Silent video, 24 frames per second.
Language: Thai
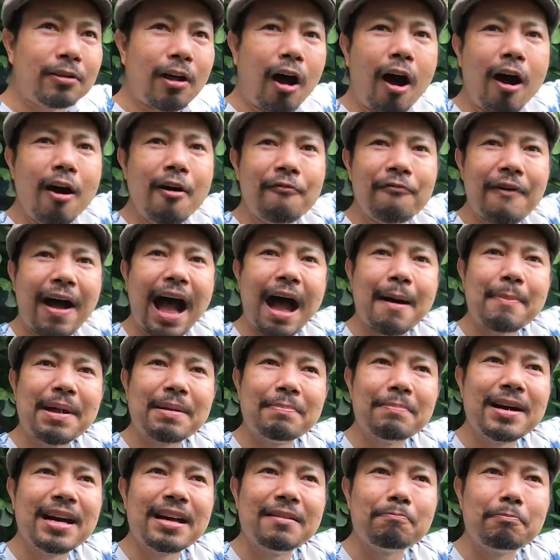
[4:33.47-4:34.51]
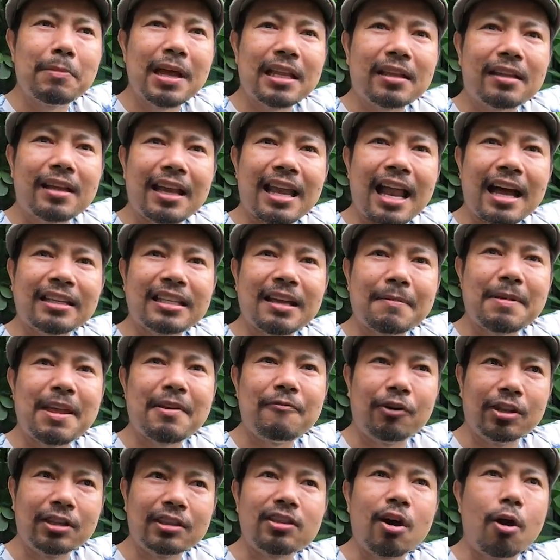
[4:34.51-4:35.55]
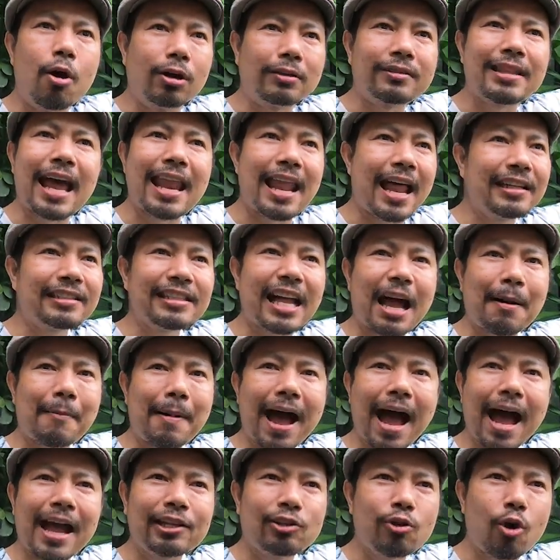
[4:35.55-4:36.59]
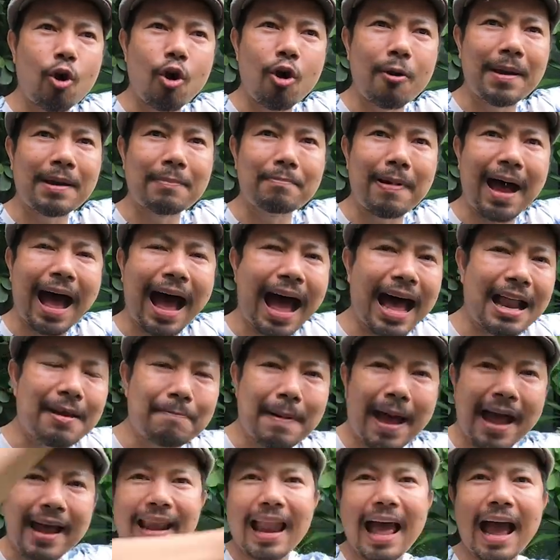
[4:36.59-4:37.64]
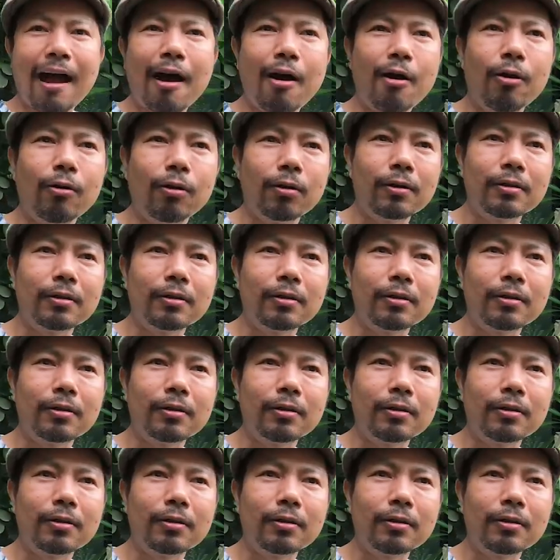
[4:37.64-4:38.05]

ท้องฟ้ามันมืดมิดกำลังจะมีฝนตก แต่หลังจากพายุมันผ่านไปแล้ว